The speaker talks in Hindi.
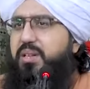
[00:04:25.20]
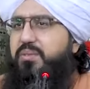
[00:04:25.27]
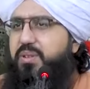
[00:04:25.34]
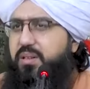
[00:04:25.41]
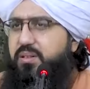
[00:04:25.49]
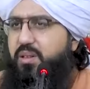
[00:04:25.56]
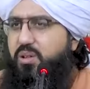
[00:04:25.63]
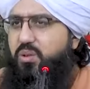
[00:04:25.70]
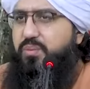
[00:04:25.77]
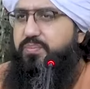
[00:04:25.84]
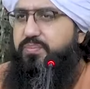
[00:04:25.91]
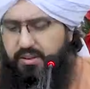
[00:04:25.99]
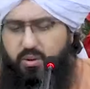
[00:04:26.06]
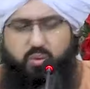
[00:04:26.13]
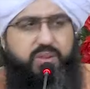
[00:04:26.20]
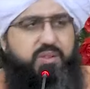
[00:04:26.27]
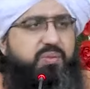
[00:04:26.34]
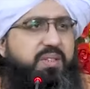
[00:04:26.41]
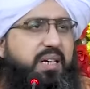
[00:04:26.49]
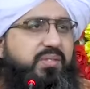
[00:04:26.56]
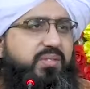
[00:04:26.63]
से नफ़रत करो क्यों
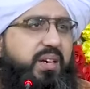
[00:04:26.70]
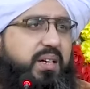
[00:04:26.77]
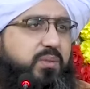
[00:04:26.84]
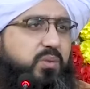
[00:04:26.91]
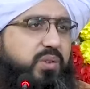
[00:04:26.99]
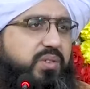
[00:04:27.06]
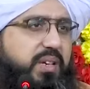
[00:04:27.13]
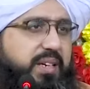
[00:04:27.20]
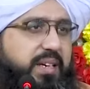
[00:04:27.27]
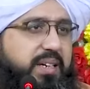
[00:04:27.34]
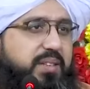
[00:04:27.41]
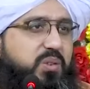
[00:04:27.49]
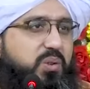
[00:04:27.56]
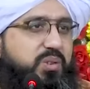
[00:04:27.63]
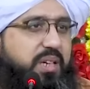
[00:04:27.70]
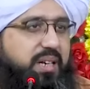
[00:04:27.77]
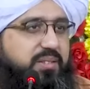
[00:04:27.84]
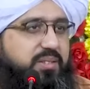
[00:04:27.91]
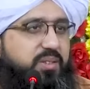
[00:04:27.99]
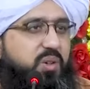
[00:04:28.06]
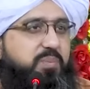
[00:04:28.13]
इस वजह से कि वो इस हकीकत को
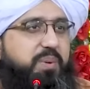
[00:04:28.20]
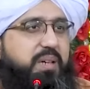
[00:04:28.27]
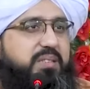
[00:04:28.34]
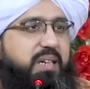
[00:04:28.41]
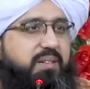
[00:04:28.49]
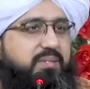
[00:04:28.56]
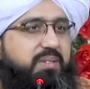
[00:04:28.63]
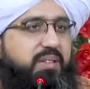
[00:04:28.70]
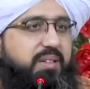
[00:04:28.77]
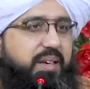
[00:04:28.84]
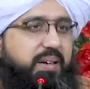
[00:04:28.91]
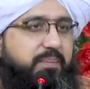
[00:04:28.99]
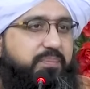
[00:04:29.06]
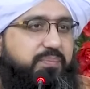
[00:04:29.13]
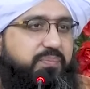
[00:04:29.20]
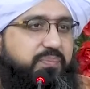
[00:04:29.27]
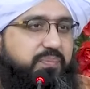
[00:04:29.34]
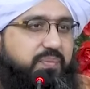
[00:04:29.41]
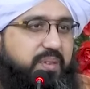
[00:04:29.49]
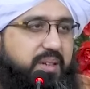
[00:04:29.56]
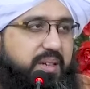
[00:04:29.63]
जानते और पहचानते थे
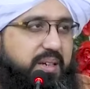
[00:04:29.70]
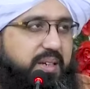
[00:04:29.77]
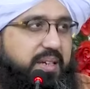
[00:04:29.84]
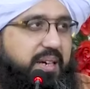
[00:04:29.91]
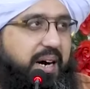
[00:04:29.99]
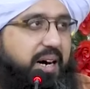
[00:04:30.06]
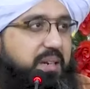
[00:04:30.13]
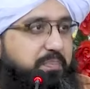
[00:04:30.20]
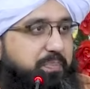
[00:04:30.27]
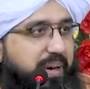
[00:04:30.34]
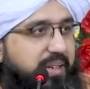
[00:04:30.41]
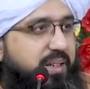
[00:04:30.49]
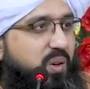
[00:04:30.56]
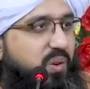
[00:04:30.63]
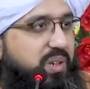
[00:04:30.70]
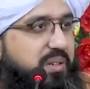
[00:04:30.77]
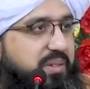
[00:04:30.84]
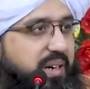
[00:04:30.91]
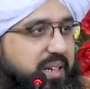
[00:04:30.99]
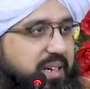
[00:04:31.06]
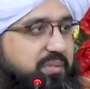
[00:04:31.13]
कि हर पैदा होने
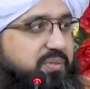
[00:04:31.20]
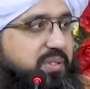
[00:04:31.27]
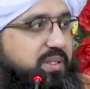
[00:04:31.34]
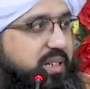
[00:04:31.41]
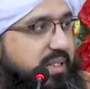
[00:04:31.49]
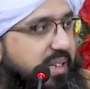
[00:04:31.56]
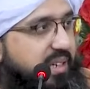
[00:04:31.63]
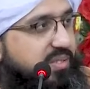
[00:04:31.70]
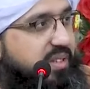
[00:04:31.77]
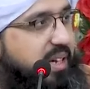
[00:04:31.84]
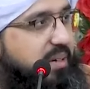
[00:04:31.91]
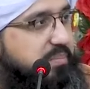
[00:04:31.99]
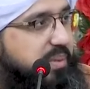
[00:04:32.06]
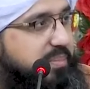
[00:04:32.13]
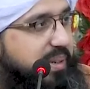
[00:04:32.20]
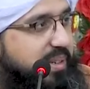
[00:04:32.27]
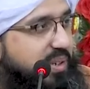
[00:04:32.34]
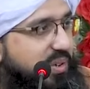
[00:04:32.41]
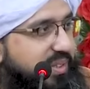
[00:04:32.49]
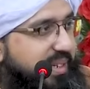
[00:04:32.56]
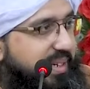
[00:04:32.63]
वाला फितरत इस्लाम पे
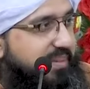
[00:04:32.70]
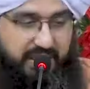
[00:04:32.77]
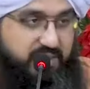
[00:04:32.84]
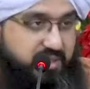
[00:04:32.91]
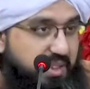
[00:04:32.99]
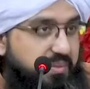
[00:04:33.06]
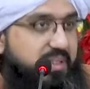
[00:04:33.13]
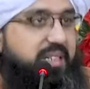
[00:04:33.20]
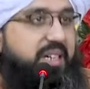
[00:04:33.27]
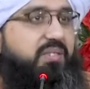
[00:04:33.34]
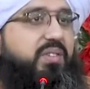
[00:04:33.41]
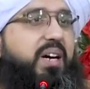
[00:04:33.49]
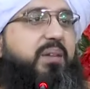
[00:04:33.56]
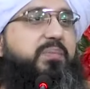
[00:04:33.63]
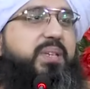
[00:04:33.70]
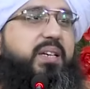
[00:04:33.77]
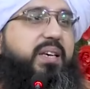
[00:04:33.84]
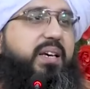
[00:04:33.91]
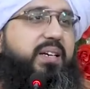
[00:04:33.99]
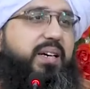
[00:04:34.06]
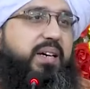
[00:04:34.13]
पैदा होता है इसी वजह से आप
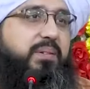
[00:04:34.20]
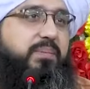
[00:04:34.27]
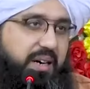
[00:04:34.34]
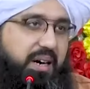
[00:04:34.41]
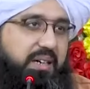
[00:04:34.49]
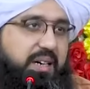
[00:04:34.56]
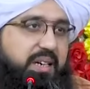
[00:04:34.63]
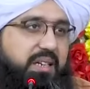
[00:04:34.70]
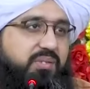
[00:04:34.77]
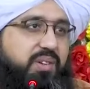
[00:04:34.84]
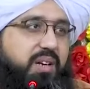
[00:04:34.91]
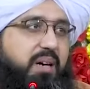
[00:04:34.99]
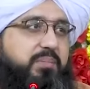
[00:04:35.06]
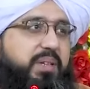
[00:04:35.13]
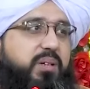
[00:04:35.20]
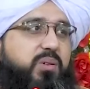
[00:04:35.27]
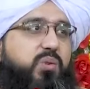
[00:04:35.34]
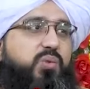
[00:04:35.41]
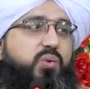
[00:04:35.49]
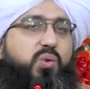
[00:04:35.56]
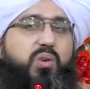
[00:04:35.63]
देखेंगे कि आकाम ने
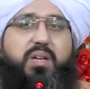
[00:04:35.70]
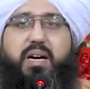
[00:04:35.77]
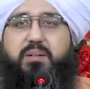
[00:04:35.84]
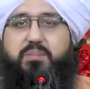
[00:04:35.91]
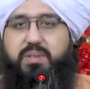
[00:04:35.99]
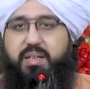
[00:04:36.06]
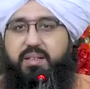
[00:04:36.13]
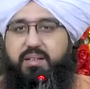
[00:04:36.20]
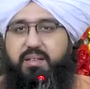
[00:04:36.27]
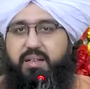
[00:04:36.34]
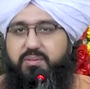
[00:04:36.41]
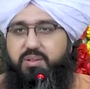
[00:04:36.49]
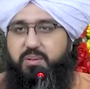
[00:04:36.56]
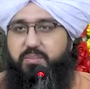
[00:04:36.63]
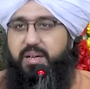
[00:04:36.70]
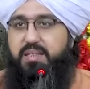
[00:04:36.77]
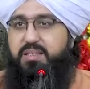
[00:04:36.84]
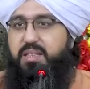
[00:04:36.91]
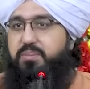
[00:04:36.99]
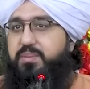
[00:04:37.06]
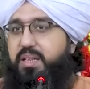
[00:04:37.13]
एक उसूल कायम कर दिया फरमाया
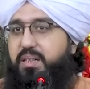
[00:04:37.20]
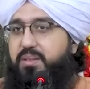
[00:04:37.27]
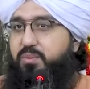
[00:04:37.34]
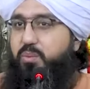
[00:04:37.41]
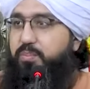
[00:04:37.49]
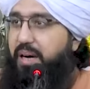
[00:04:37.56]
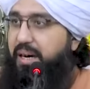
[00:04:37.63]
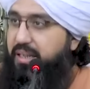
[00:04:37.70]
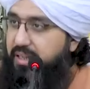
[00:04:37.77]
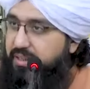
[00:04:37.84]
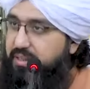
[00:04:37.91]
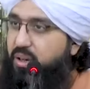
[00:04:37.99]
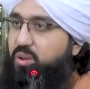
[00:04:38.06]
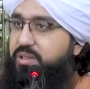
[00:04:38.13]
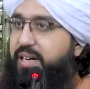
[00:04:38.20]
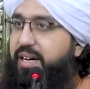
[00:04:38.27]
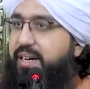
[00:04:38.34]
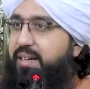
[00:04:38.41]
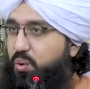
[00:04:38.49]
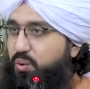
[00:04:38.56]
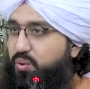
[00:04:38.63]
जब तक वो बालग ना हो
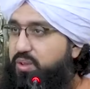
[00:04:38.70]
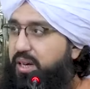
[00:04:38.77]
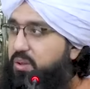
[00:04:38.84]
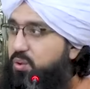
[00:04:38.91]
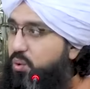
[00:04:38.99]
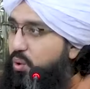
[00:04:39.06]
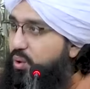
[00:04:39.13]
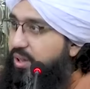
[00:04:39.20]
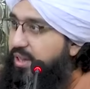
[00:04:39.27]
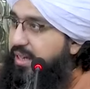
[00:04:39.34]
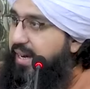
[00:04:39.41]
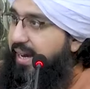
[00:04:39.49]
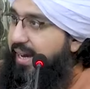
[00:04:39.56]
जाए उसका कोई